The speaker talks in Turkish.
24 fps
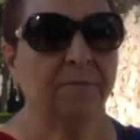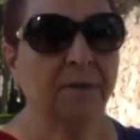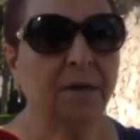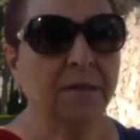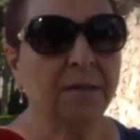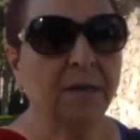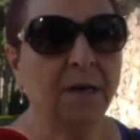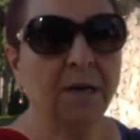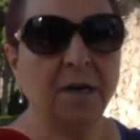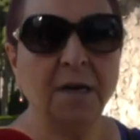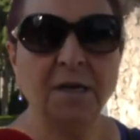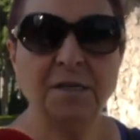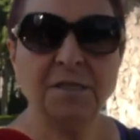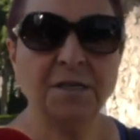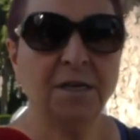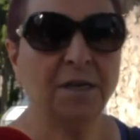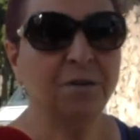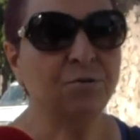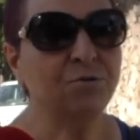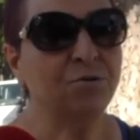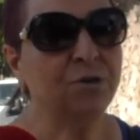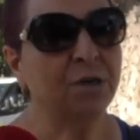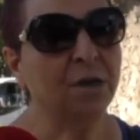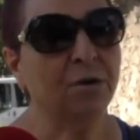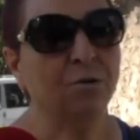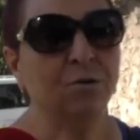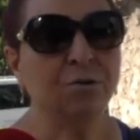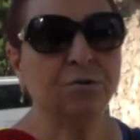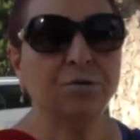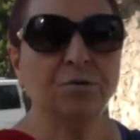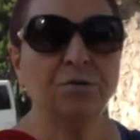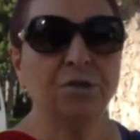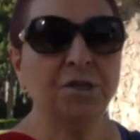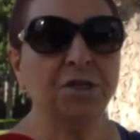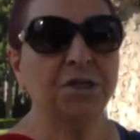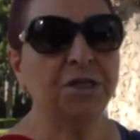Vallahi her şey güzel
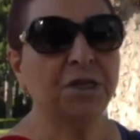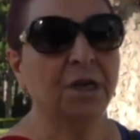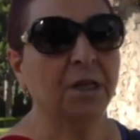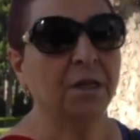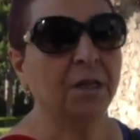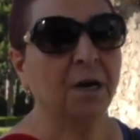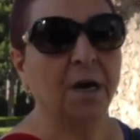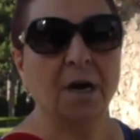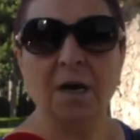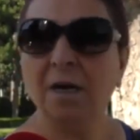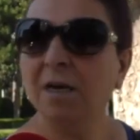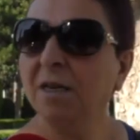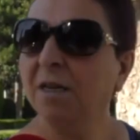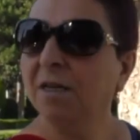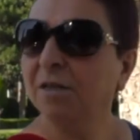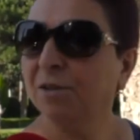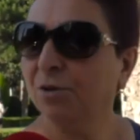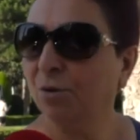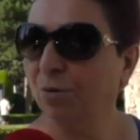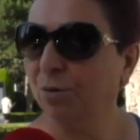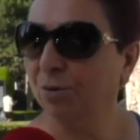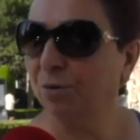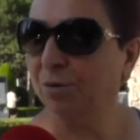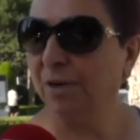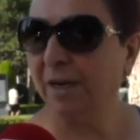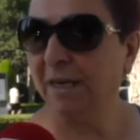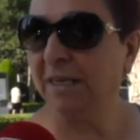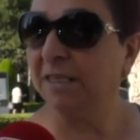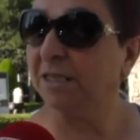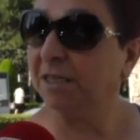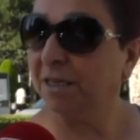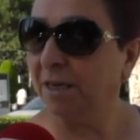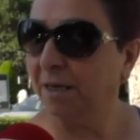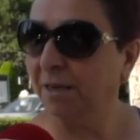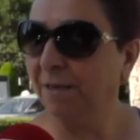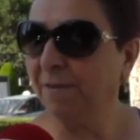olsun. inşallah hayırlısı olur her
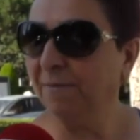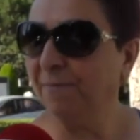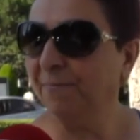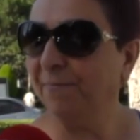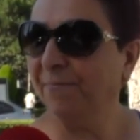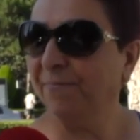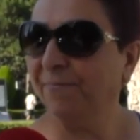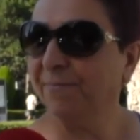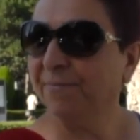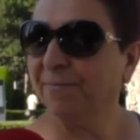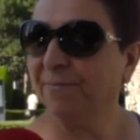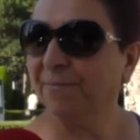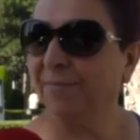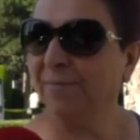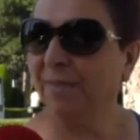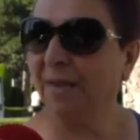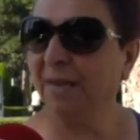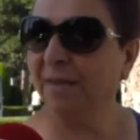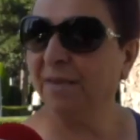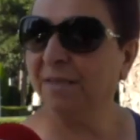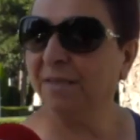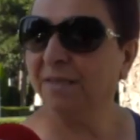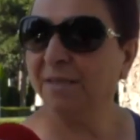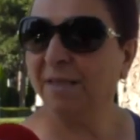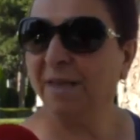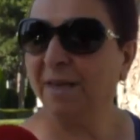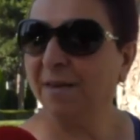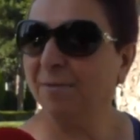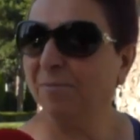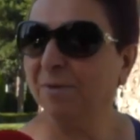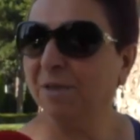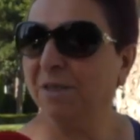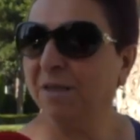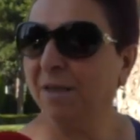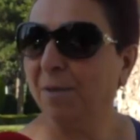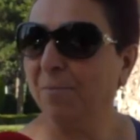şey.
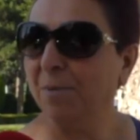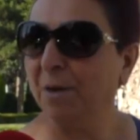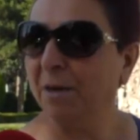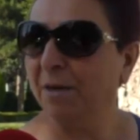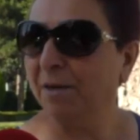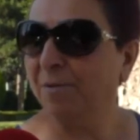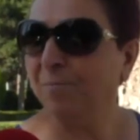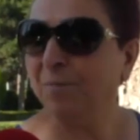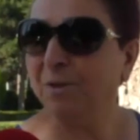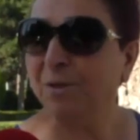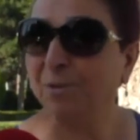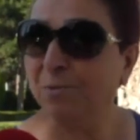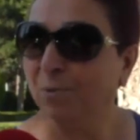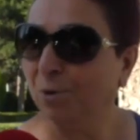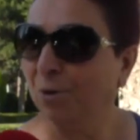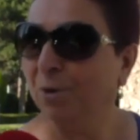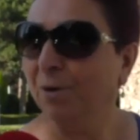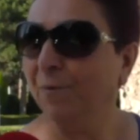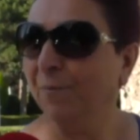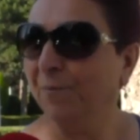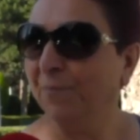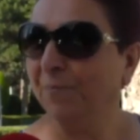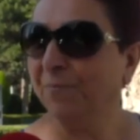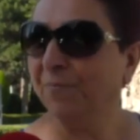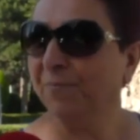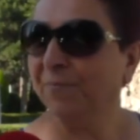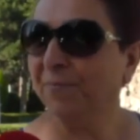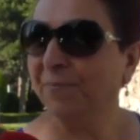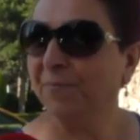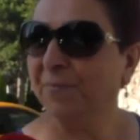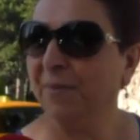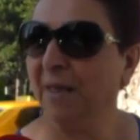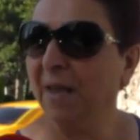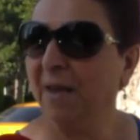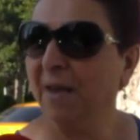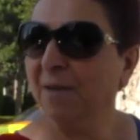isteğimiz temennimiz bu.
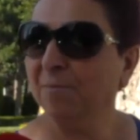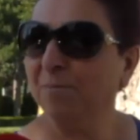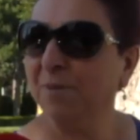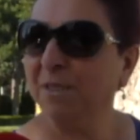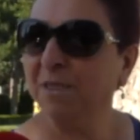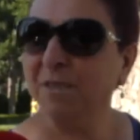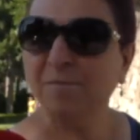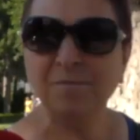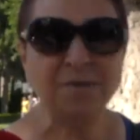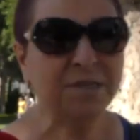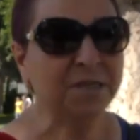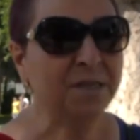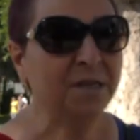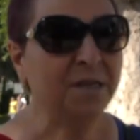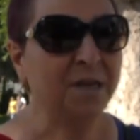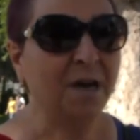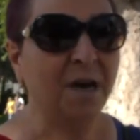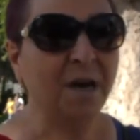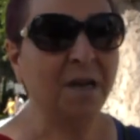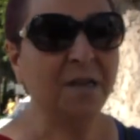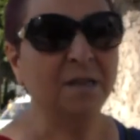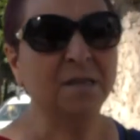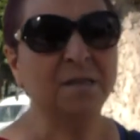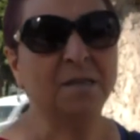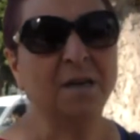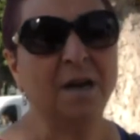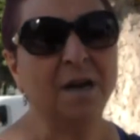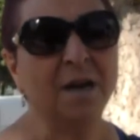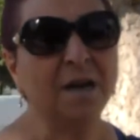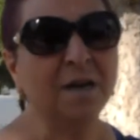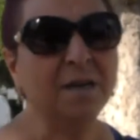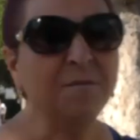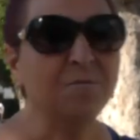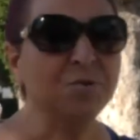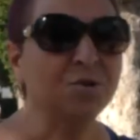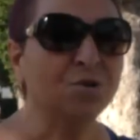Bizim için yani
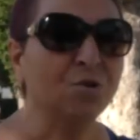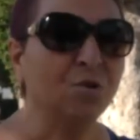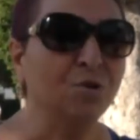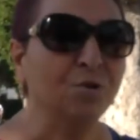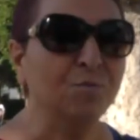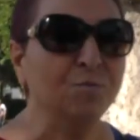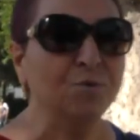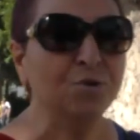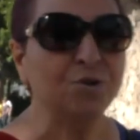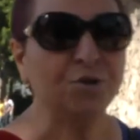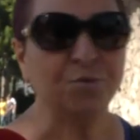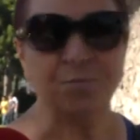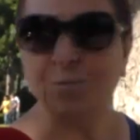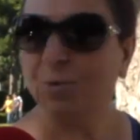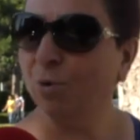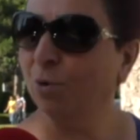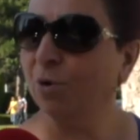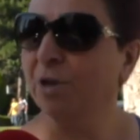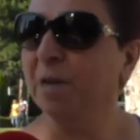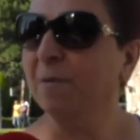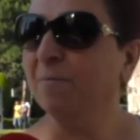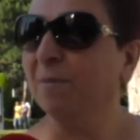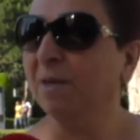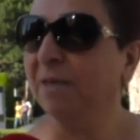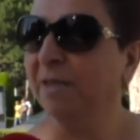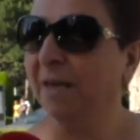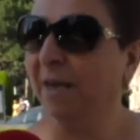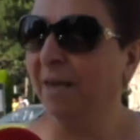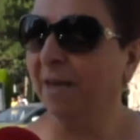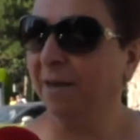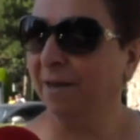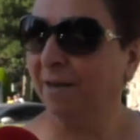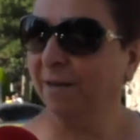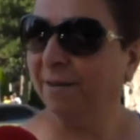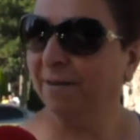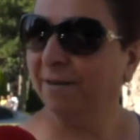sağıymış, solmuş bu önemli
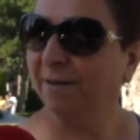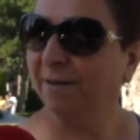değil.